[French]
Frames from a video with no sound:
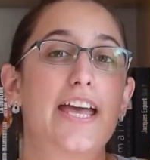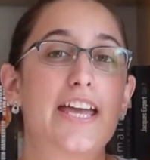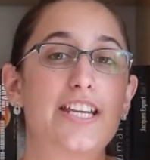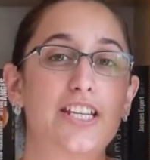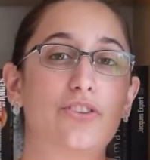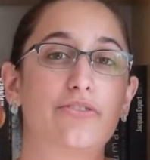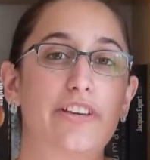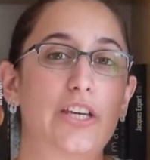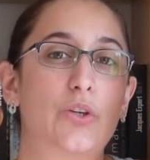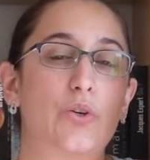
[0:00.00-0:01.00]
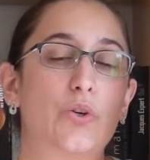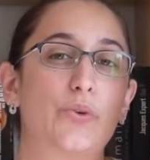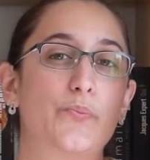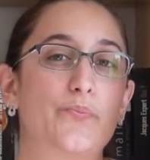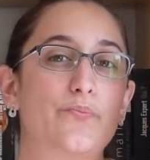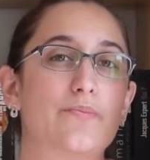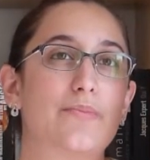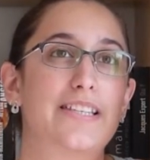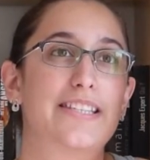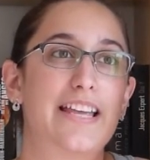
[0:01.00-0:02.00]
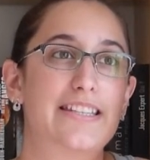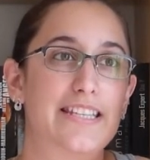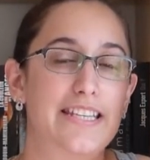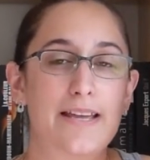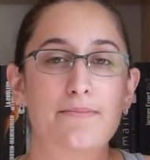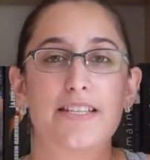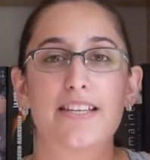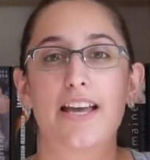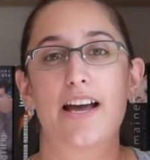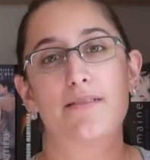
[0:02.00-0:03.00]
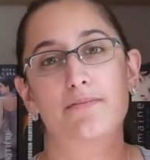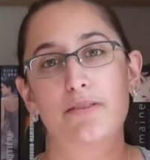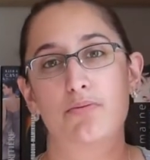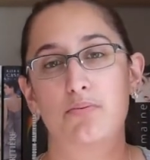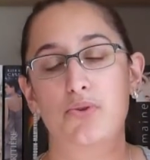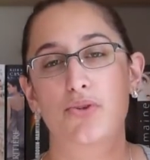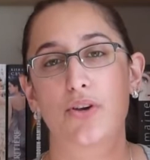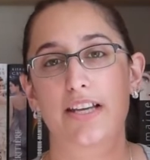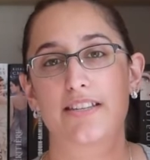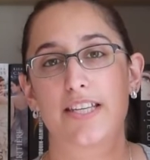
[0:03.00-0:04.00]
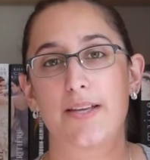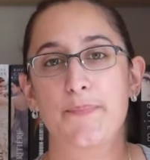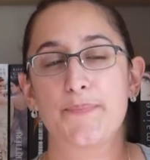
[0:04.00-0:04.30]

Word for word: Et j'ai trouvé que ça dynamisait un petit peu plus le récit.